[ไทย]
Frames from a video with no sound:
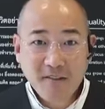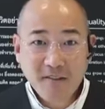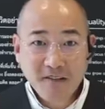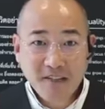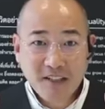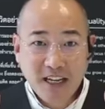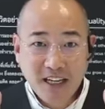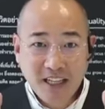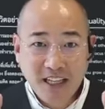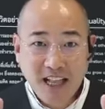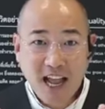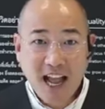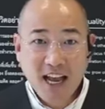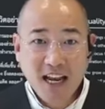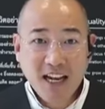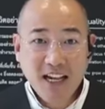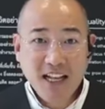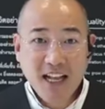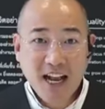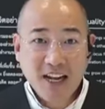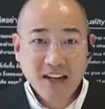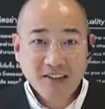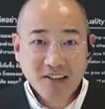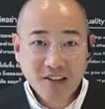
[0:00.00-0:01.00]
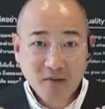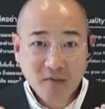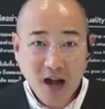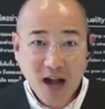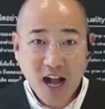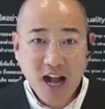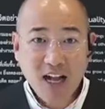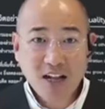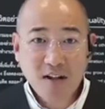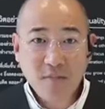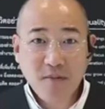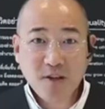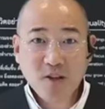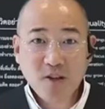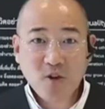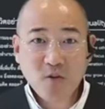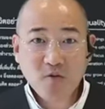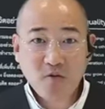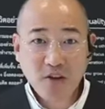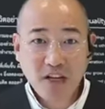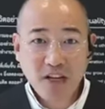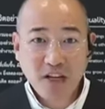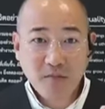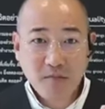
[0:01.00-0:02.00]
สายตาได้อย่างสบาย ไม่ต้อง
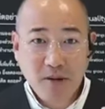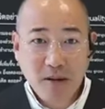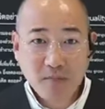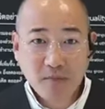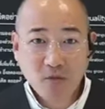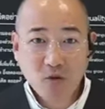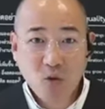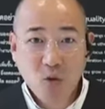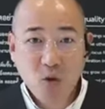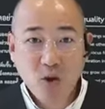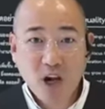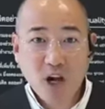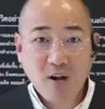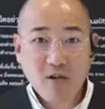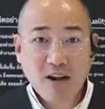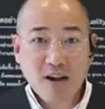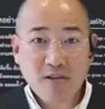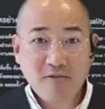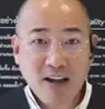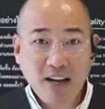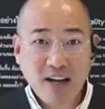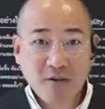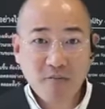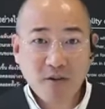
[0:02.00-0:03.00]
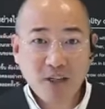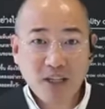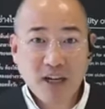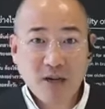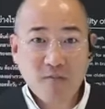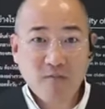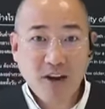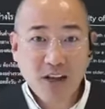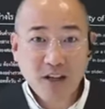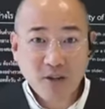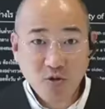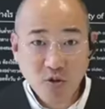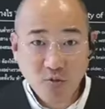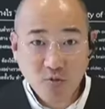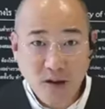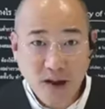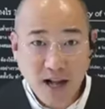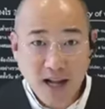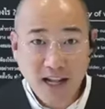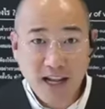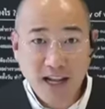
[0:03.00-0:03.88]
ฝืนปรับตัวเข้าหาแว่นเหมือนกับแว่นทั่วไป